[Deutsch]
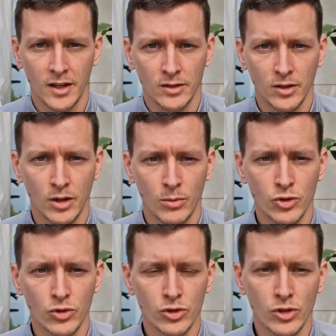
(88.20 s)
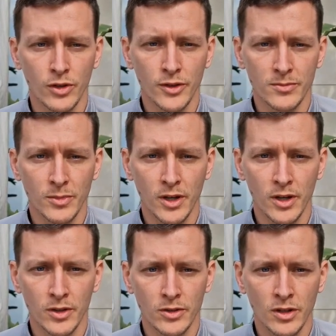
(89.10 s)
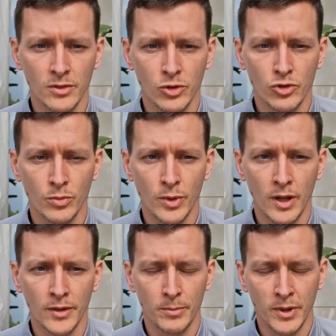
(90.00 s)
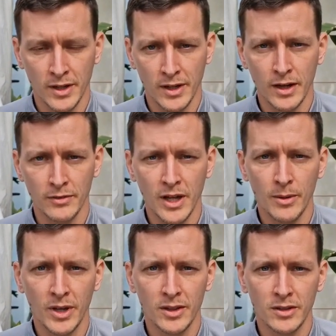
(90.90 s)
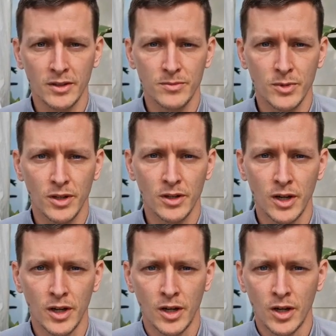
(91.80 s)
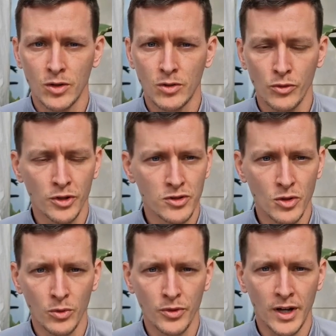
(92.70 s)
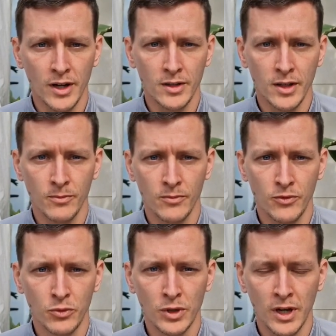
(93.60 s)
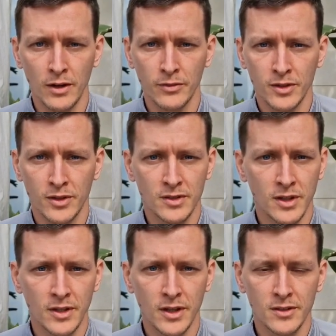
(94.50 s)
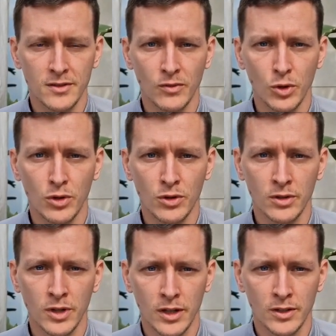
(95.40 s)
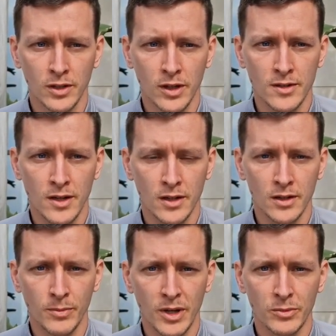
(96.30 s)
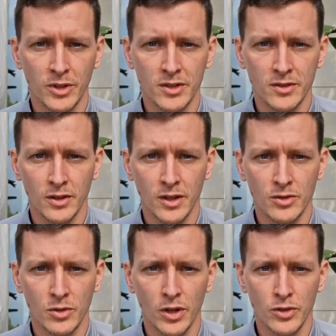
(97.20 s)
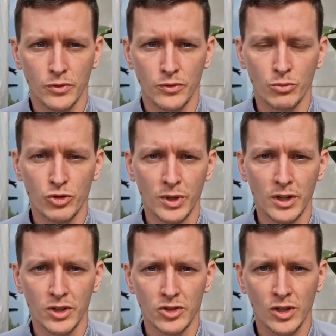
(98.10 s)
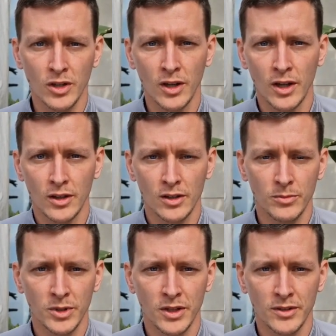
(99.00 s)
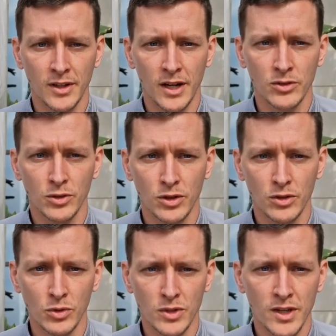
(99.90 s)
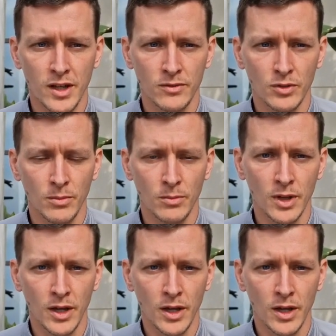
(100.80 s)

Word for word: da kann man schon schauen, dass man, dass man schon an der, bei der Kraft arbeitet, dass man Kondition dankt, eben viel Kraft. Das sind die ersten Wochen, da geht es eigentlich mehr um das, da geht es gar nicht so viel um Spielerische. Da hat man dann danach noch genug Zeit. Wir haben